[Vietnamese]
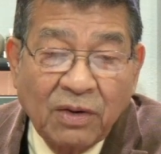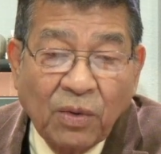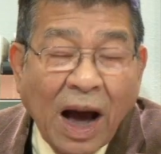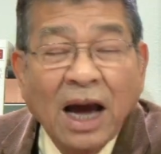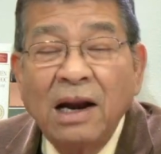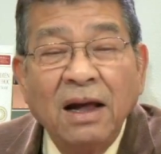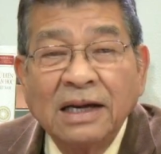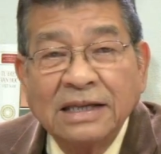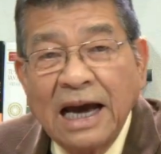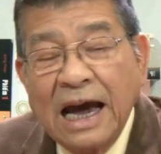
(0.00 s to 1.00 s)
quá cân
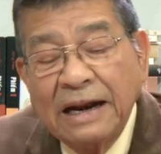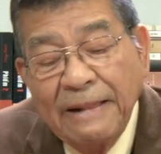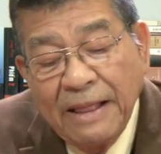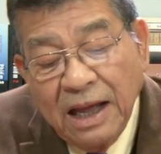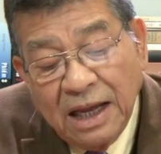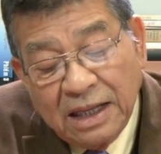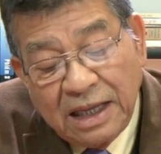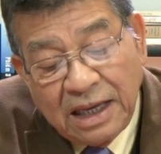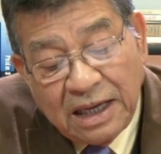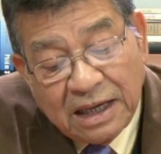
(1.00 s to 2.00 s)
lượng chẳng hạn
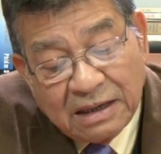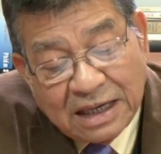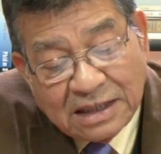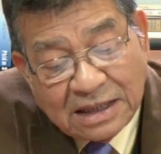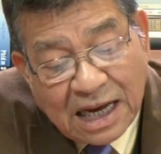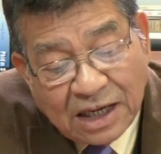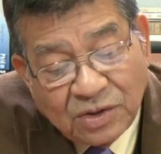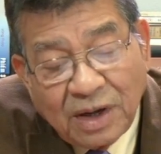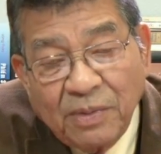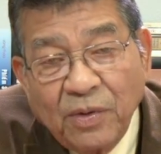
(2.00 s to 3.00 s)
thì cái xác
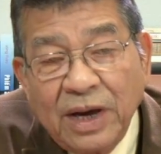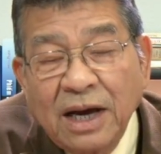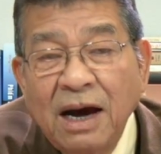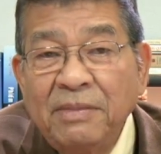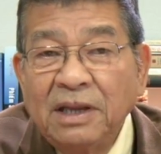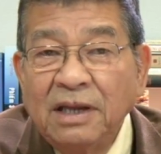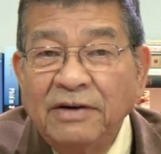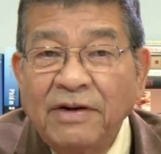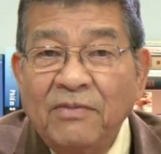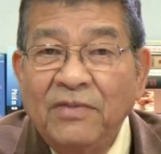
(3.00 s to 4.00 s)
suất và nguy cơ bị
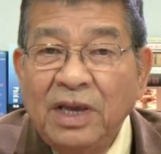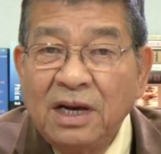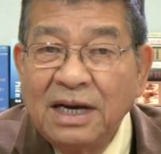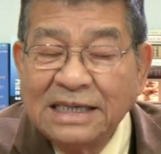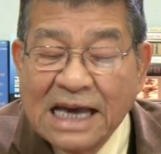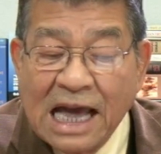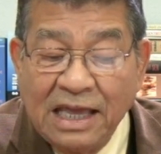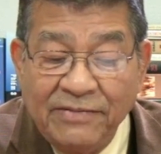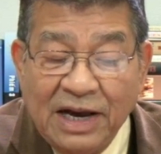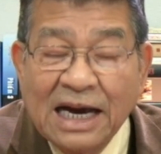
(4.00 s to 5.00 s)
tử vong với những người già
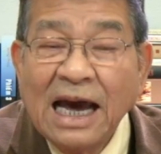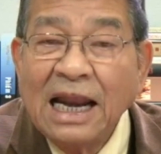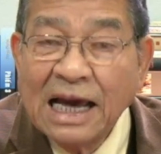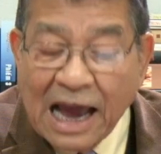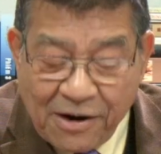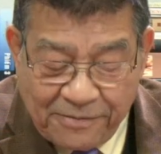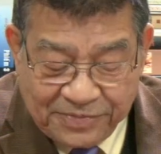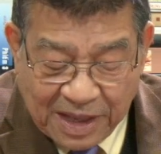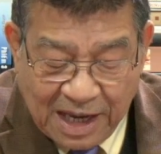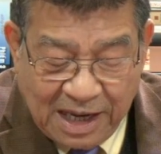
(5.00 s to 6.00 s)
như vậy khá là cao
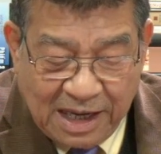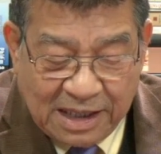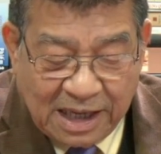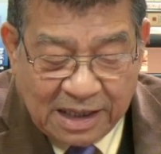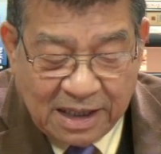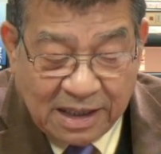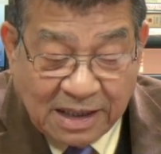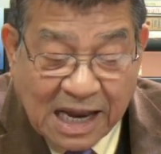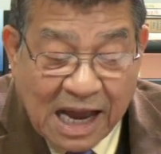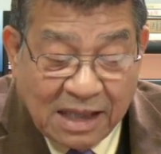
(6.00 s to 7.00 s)
thành
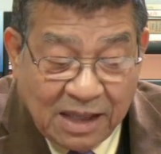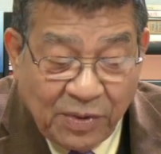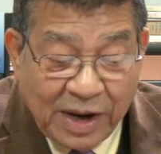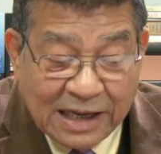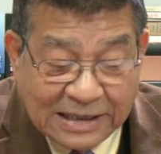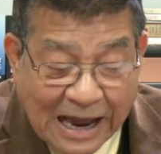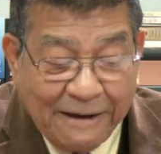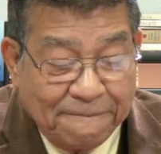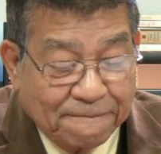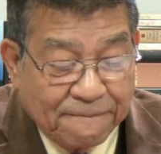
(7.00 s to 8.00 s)
thử ra thưa quý khán giả
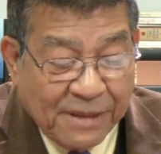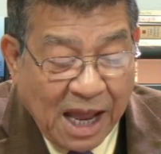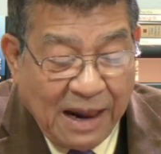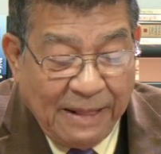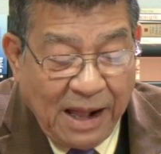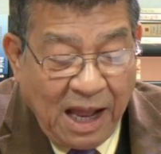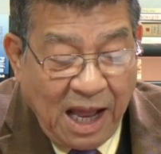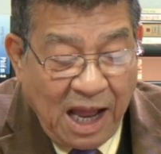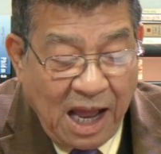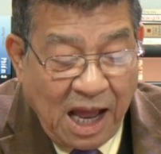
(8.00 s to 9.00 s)

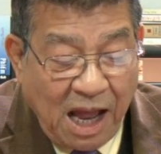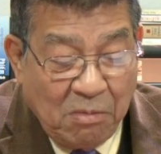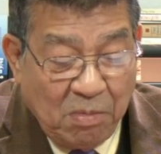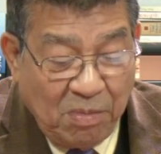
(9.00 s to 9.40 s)
uh,